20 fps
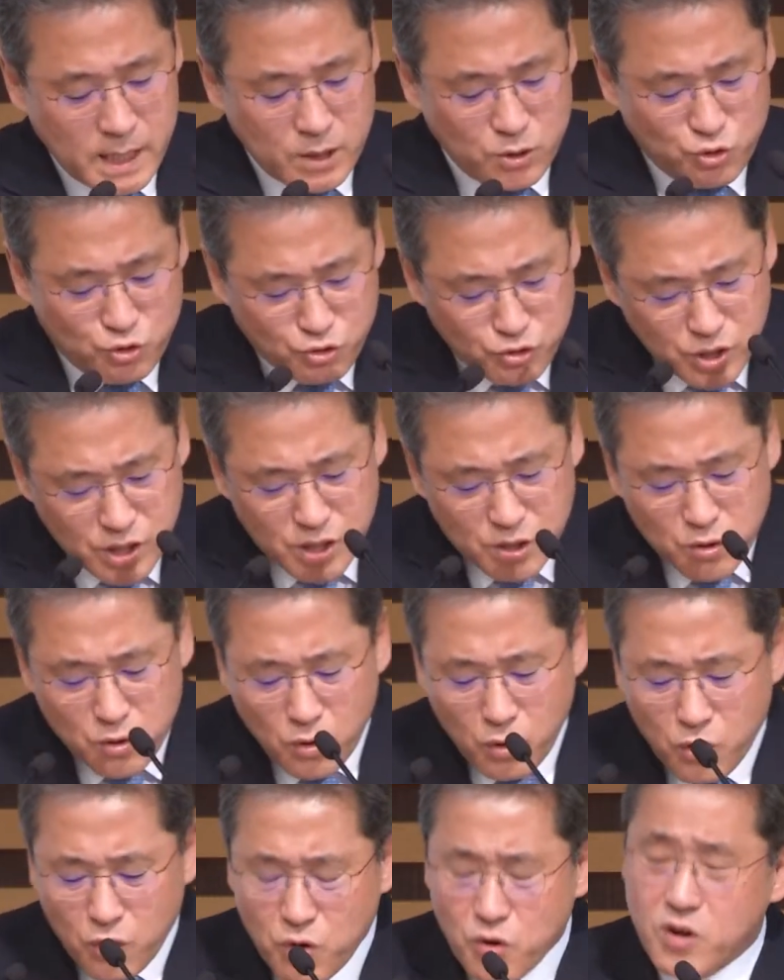
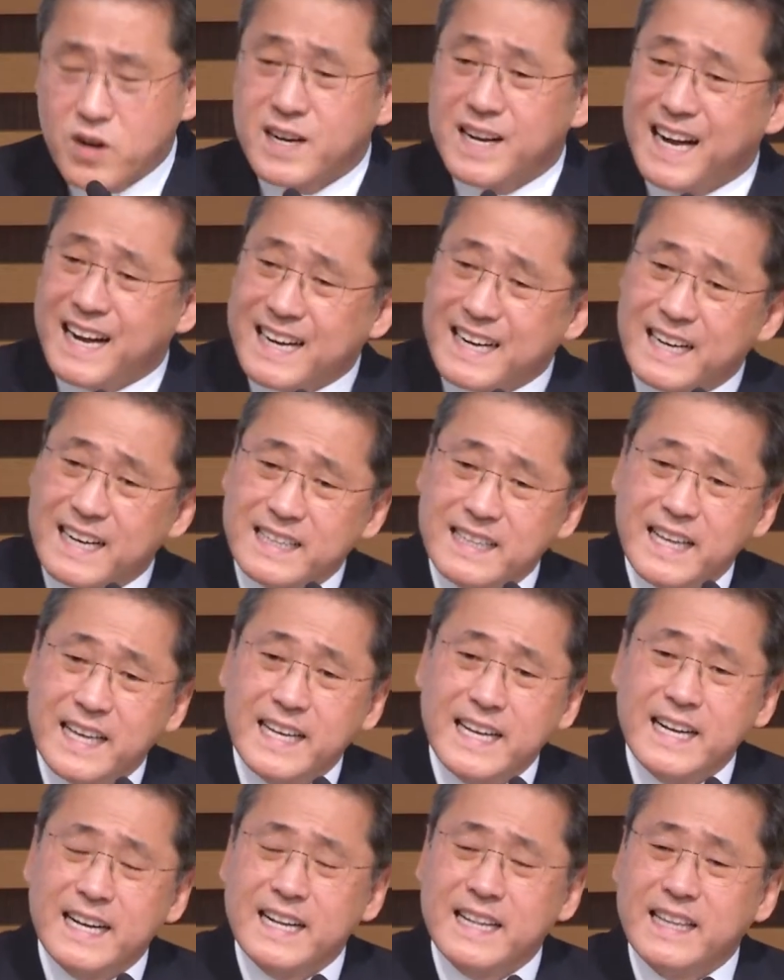죽이고
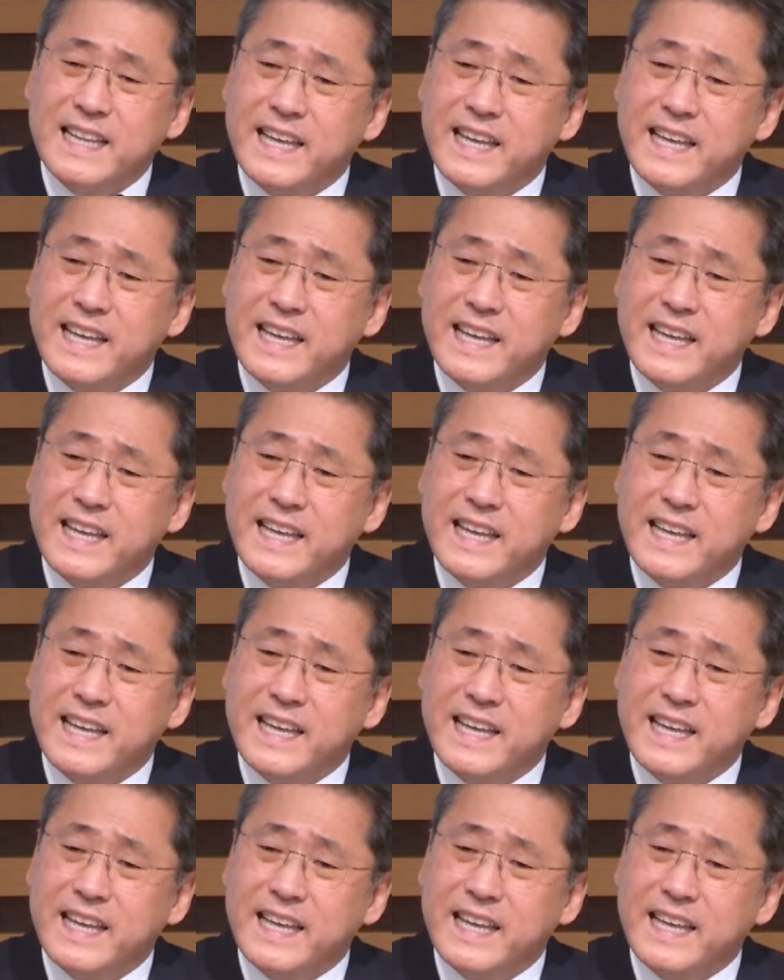깎아내리는